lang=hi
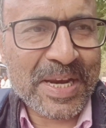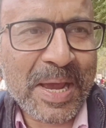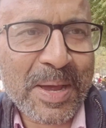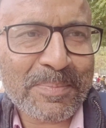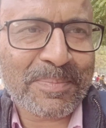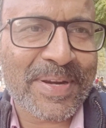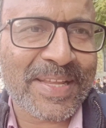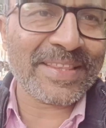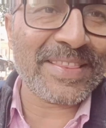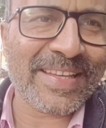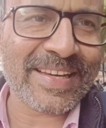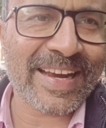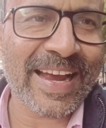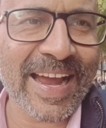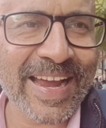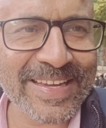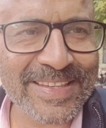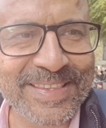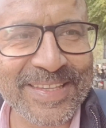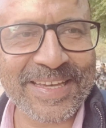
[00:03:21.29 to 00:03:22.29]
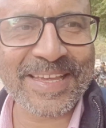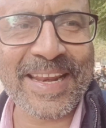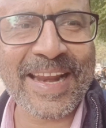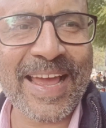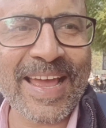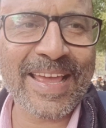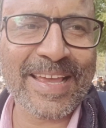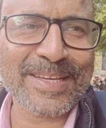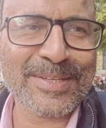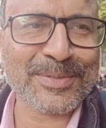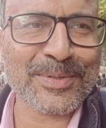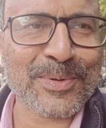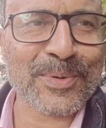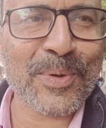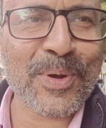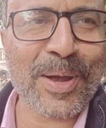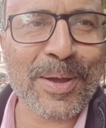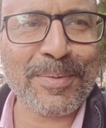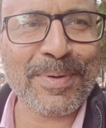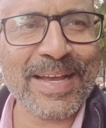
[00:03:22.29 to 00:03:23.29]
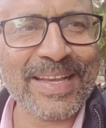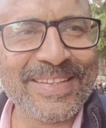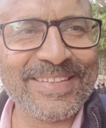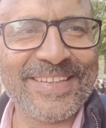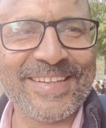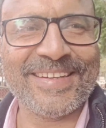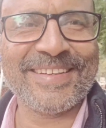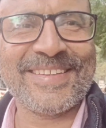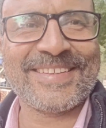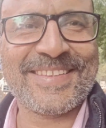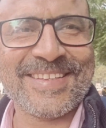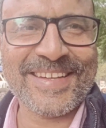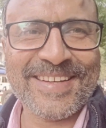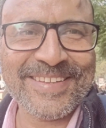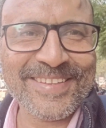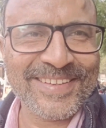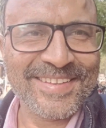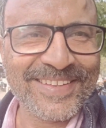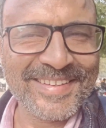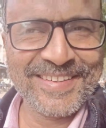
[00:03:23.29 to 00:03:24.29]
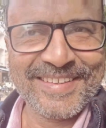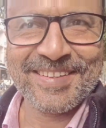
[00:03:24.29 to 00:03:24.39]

सामने दिखाई दे रहा है सुखाबाद जंक्शन